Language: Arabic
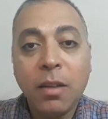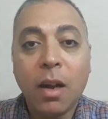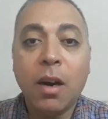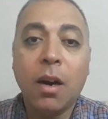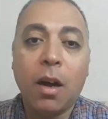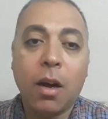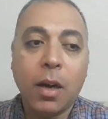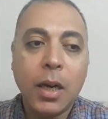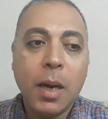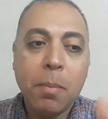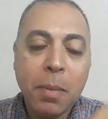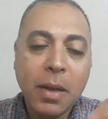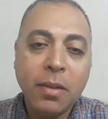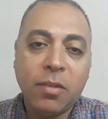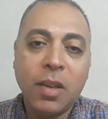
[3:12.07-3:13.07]
ضرر الاخرين
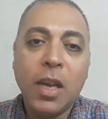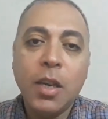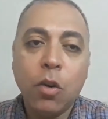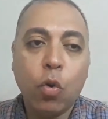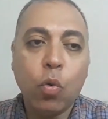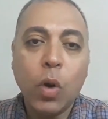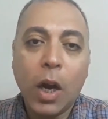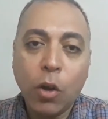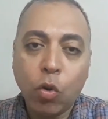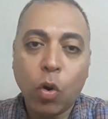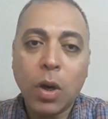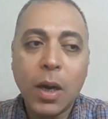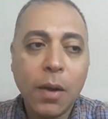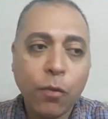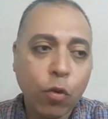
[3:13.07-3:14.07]
لما انسان يكون
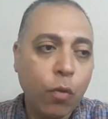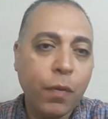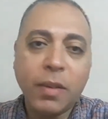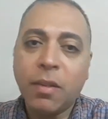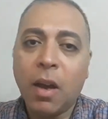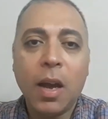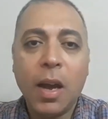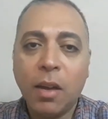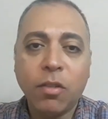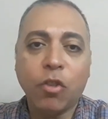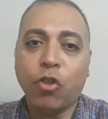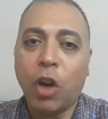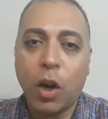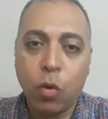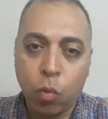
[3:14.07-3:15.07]
هيضر نفسه فهذا
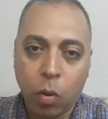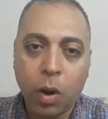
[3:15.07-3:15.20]
شانه